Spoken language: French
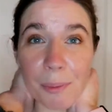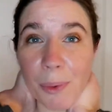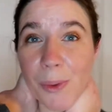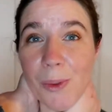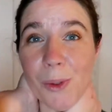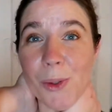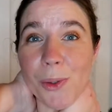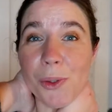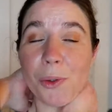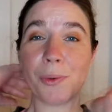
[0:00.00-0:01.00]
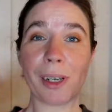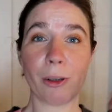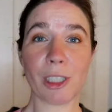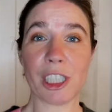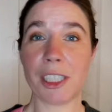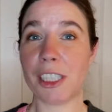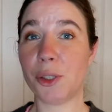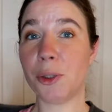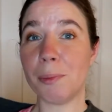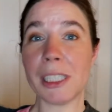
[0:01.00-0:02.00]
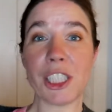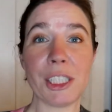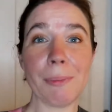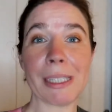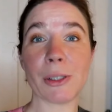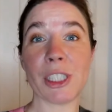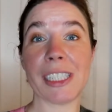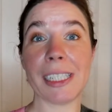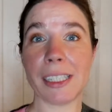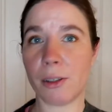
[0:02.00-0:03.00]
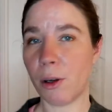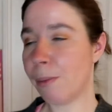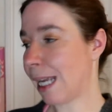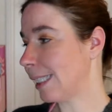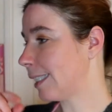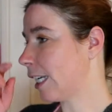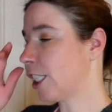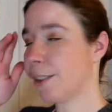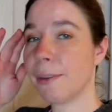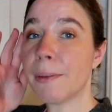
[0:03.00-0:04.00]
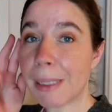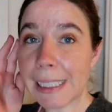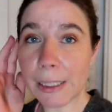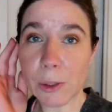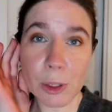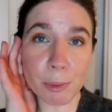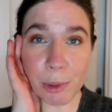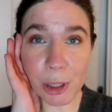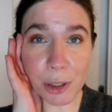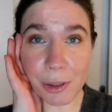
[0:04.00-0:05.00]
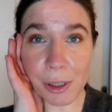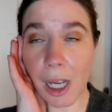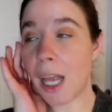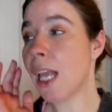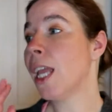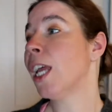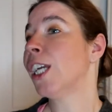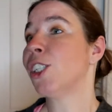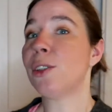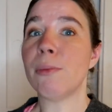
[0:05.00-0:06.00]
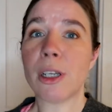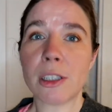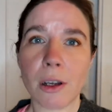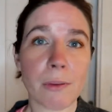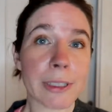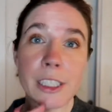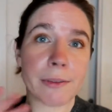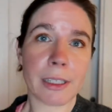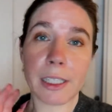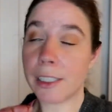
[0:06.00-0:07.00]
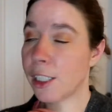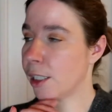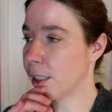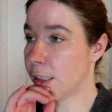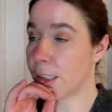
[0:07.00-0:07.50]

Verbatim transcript: Bon, on se retrouve. Alors, j'ai juste mis un gilet parce que j'étais en brassière. J'ai fait ma séance de sport. Je suis, je suis morte. En fait, j'ai fait les.